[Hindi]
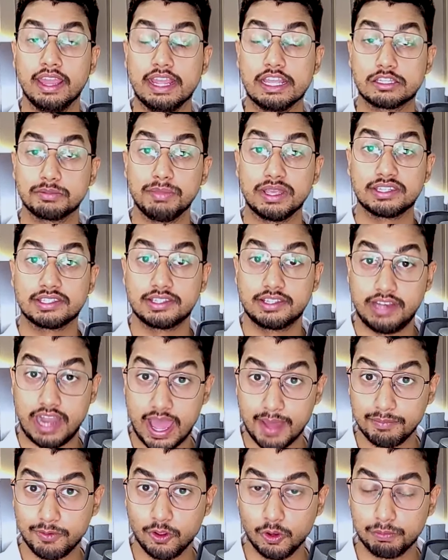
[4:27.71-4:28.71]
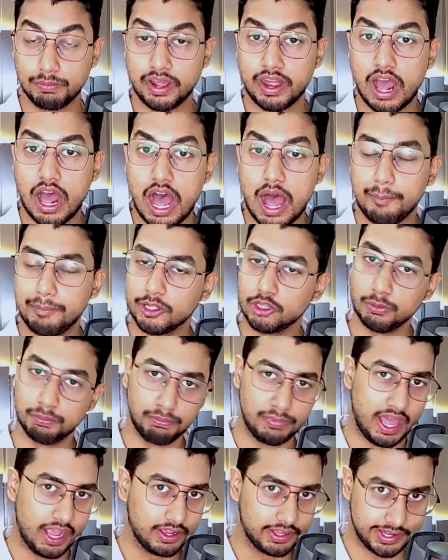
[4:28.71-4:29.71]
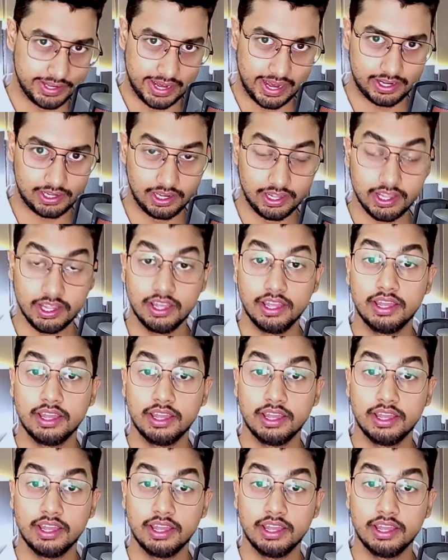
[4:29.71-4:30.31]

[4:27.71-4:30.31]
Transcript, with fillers: इसमें स्लैब के ऊपर आप या तो ब्लैक ग्रेनाइट लें